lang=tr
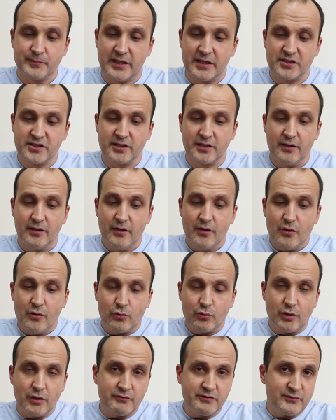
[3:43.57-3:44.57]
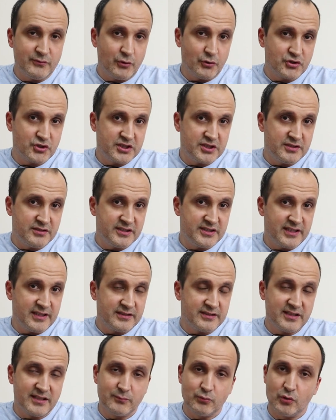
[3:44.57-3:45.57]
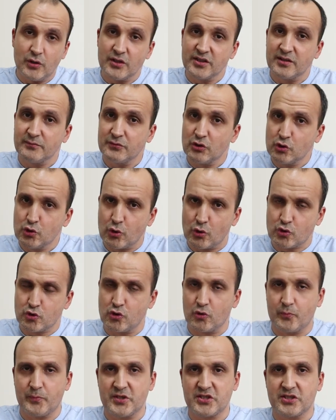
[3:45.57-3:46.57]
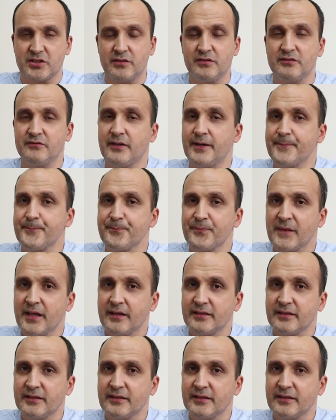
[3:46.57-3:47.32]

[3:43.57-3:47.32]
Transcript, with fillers: Bence Huawei Watch GT bu anlamda çok çok başarılı ve